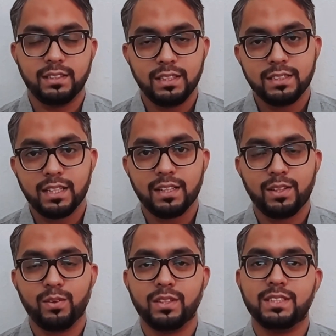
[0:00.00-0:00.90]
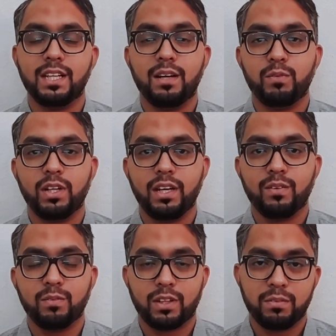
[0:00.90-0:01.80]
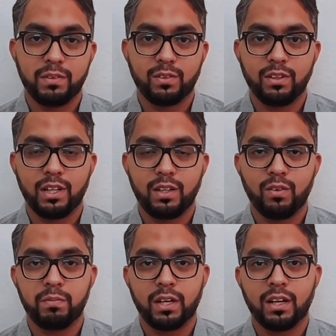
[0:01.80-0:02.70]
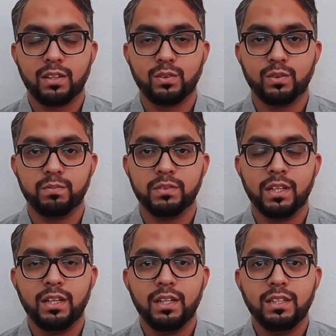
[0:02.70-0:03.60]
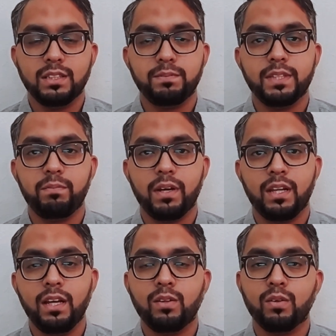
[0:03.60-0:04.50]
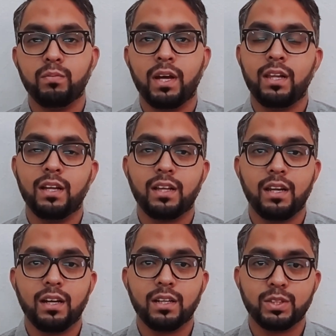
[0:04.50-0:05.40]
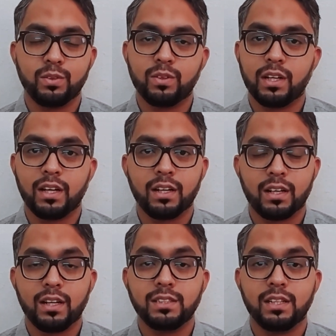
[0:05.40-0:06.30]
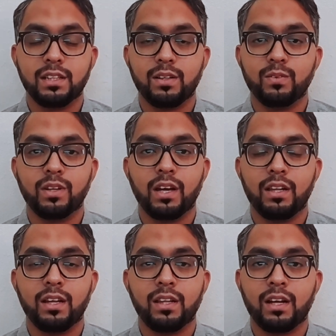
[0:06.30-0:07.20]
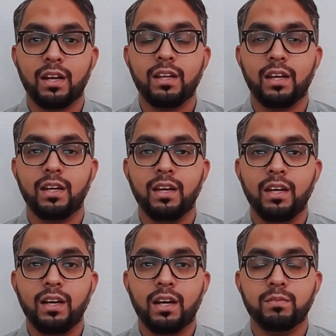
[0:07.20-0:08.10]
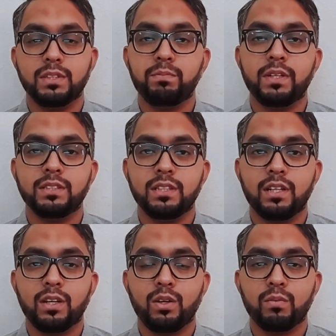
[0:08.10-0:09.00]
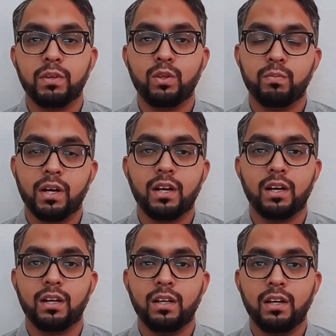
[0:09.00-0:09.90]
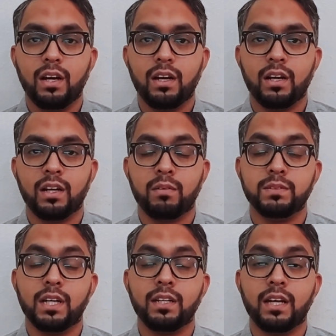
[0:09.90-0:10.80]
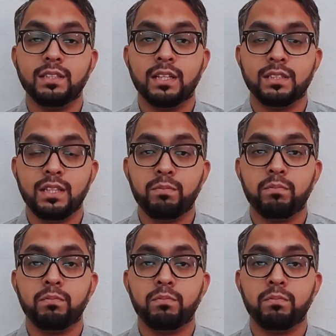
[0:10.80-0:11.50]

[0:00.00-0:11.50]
अजीज़ साथियों अस्सलाम वालेकुम व वबरकातुहू सबसे पहले तो मैं अल्लाह ताला का शुक्र अदा करना चाहता हूँ कि अल्लाह ताला ने हम सब की ज़िंदगियों में दोबारा रमज़ान के इस अजीम